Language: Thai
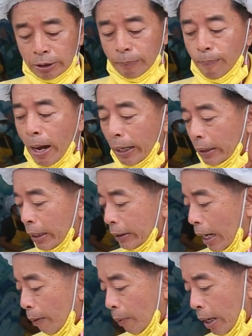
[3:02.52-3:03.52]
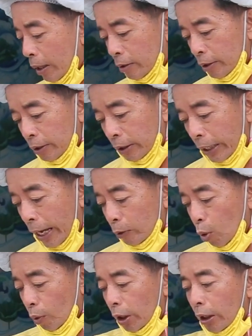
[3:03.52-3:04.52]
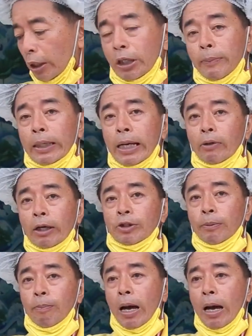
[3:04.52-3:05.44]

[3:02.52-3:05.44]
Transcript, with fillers: สิบบาทเนี่ยถามว่าแกงถุงหนึ่งก็ซื้อไม่ได้อยู่แล้วสิบ